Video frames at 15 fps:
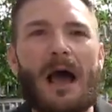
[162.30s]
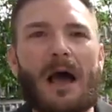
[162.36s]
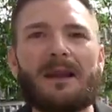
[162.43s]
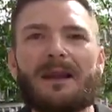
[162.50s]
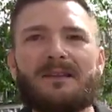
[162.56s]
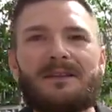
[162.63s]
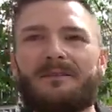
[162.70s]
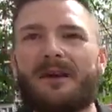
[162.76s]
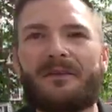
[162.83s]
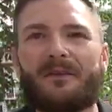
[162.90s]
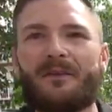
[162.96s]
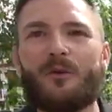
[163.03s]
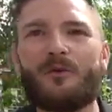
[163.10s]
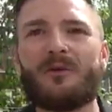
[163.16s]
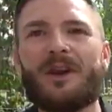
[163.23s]

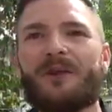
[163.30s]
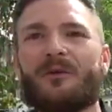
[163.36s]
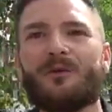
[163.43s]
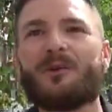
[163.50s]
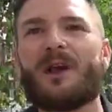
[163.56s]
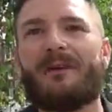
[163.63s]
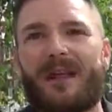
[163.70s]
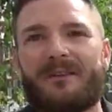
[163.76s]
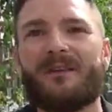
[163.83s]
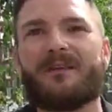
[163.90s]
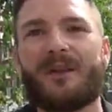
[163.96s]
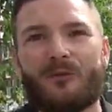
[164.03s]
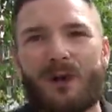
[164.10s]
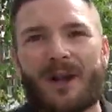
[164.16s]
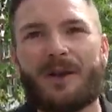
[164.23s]
all'attivazione risulta avanti,
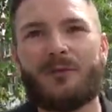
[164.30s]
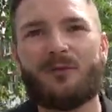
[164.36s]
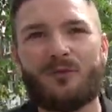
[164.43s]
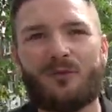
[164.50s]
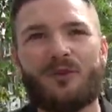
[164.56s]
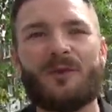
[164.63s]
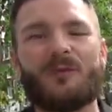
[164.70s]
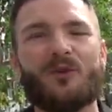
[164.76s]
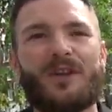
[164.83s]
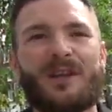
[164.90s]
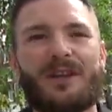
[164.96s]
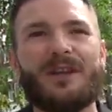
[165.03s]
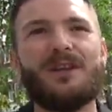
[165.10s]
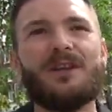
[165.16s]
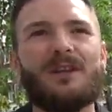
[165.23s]
essendo anche un tipo
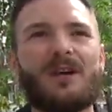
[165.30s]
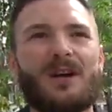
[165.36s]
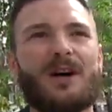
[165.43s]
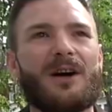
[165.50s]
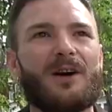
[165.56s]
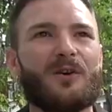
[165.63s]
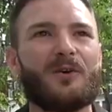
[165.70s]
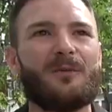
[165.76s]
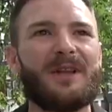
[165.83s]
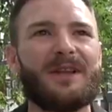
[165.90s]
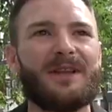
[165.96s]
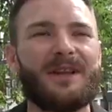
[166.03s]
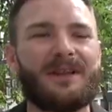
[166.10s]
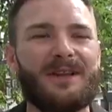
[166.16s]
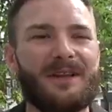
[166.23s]
di, uh, come
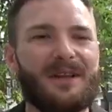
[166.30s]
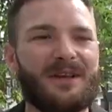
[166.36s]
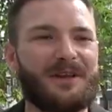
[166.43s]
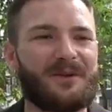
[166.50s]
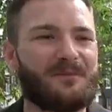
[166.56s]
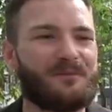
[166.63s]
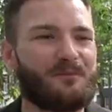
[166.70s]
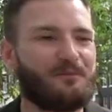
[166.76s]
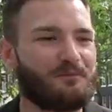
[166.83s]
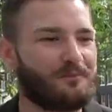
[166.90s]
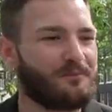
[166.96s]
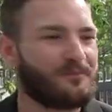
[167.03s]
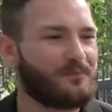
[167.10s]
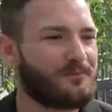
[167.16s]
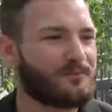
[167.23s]
dire, di...
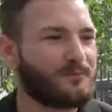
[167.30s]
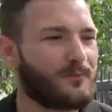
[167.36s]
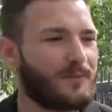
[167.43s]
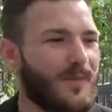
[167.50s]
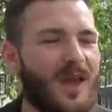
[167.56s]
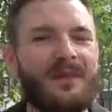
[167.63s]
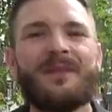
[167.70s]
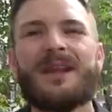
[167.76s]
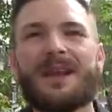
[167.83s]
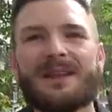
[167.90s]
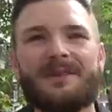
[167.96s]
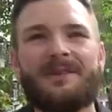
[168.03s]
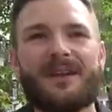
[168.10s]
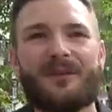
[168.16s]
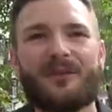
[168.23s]
Um,
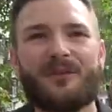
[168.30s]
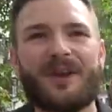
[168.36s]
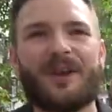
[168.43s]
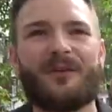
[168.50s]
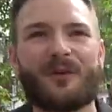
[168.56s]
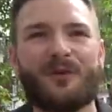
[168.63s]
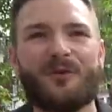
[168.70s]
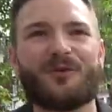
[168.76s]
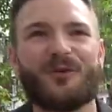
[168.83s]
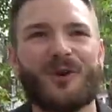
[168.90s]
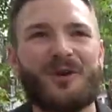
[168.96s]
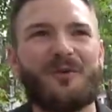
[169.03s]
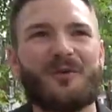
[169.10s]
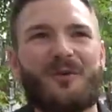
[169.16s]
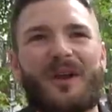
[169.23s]
nell'attivazione
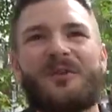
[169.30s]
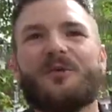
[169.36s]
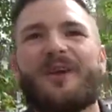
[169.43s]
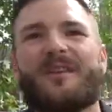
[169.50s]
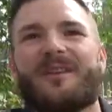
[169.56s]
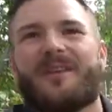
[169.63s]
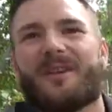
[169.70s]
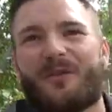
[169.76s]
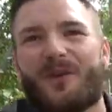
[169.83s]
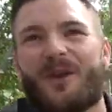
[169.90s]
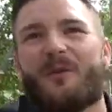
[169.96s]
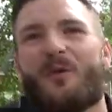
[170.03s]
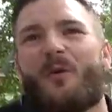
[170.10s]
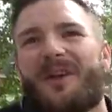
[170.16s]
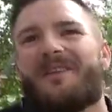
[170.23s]
riscontro quasi una
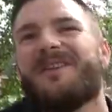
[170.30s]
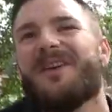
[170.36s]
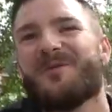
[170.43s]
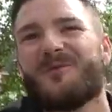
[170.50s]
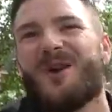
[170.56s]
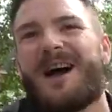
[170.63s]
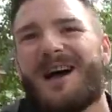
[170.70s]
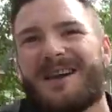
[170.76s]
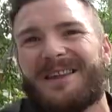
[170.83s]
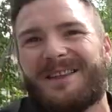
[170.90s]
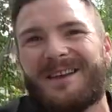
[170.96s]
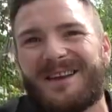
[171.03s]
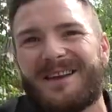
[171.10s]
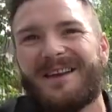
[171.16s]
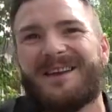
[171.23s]
sensazione quasi naturale
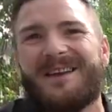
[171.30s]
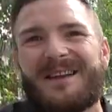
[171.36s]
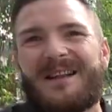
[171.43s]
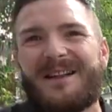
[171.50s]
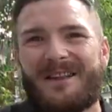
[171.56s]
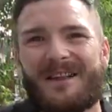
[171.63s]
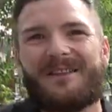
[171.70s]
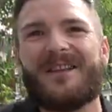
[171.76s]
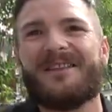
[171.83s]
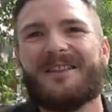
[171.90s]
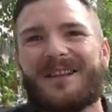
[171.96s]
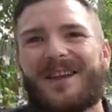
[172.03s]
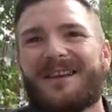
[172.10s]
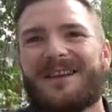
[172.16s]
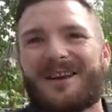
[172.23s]
nel, nel
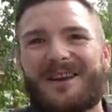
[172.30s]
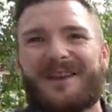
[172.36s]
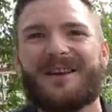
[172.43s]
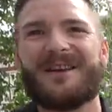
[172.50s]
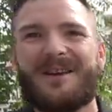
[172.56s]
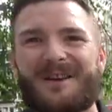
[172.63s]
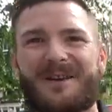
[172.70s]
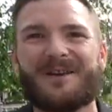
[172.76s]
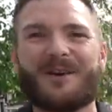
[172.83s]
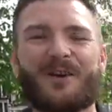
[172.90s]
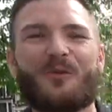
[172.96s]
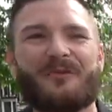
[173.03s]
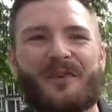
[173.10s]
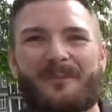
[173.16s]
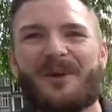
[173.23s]
sentire il
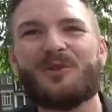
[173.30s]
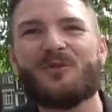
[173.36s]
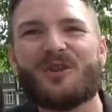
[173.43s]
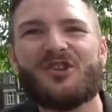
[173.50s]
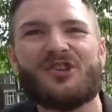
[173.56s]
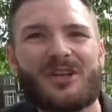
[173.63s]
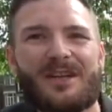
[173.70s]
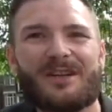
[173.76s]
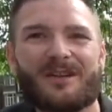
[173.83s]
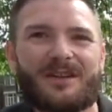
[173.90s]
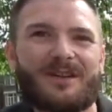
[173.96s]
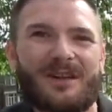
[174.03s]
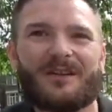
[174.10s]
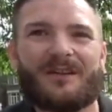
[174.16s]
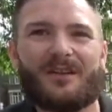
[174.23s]
rigonfiamento dei
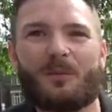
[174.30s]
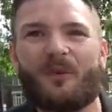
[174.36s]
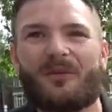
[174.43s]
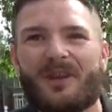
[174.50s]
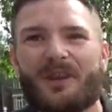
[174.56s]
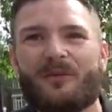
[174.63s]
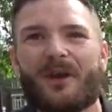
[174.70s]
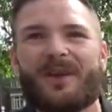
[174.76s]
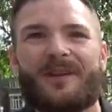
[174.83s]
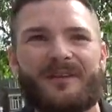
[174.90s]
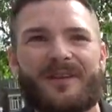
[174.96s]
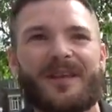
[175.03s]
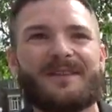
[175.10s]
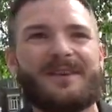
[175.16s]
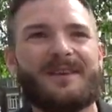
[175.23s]
cilindri del dispositivo che
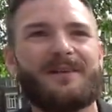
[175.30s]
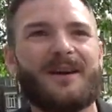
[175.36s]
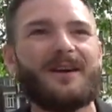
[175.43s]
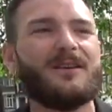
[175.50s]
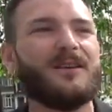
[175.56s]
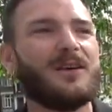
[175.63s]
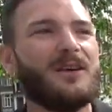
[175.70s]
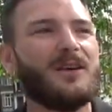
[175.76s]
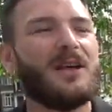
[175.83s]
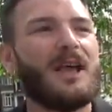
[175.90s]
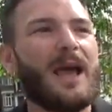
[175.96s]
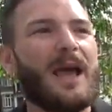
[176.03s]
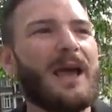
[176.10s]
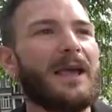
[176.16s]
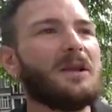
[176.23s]
si attiva.
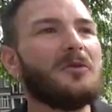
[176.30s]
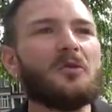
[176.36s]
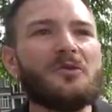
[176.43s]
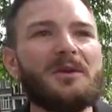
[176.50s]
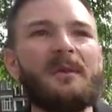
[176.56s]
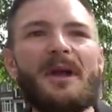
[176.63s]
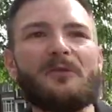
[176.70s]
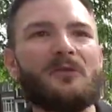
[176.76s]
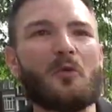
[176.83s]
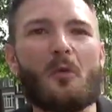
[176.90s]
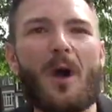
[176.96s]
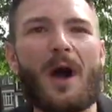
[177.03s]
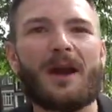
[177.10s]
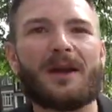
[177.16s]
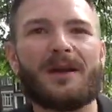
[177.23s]
E il godimento è
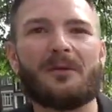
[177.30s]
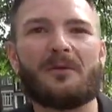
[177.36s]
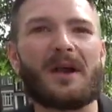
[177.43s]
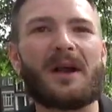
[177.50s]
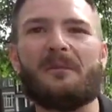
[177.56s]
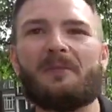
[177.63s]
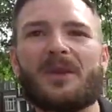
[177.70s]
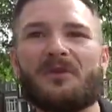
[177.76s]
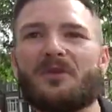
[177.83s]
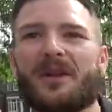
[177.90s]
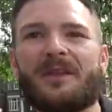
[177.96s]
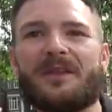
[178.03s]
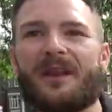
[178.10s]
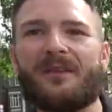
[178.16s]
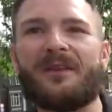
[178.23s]
uguale, non è cambiato
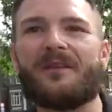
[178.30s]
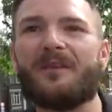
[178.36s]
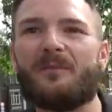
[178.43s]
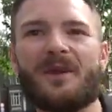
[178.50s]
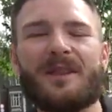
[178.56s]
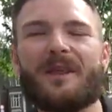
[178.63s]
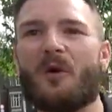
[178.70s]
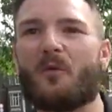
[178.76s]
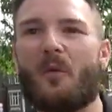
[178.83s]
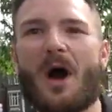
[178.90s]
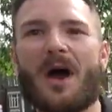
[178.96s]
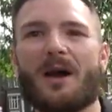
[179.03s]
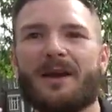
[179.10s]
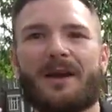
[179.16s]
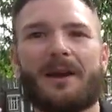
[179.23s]
niente, la sensibilità è
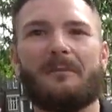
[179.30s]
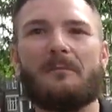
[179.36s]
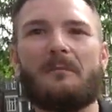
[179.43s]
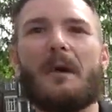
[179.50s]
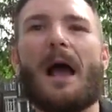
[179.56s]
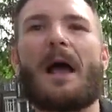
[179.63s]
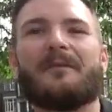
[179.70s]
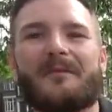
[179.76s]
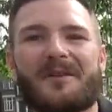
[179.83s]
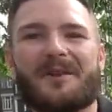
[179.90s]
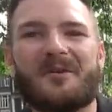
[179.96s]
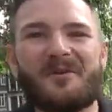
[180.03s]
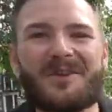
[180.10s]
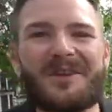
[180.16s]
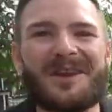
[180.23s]
uguale, anzi
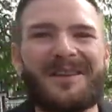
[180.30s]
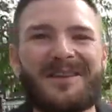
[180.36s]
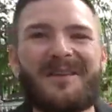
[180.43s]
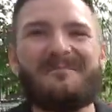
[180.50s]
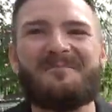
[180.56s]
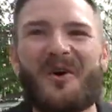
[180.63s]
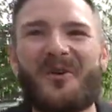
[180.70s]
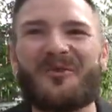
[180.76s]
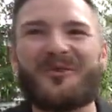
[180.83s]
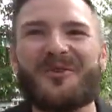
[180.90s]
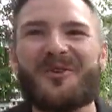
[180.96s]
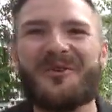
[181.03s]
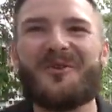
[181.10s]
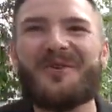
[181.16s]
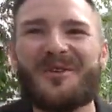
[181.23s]
devo dire se
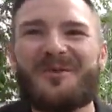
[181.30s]
posso lo